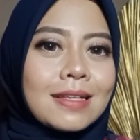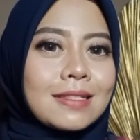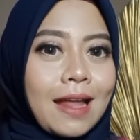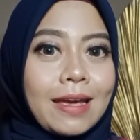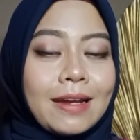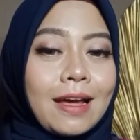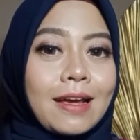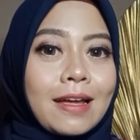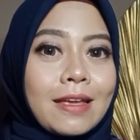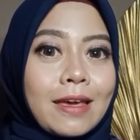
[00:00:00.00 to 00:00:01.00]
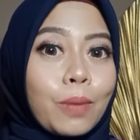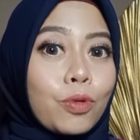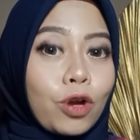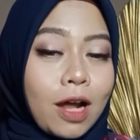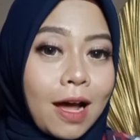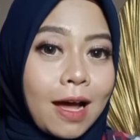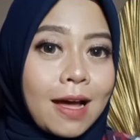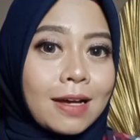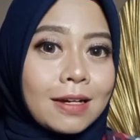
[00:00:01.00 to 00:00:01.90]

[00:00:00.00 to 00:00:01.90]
Selain harganya yang murah,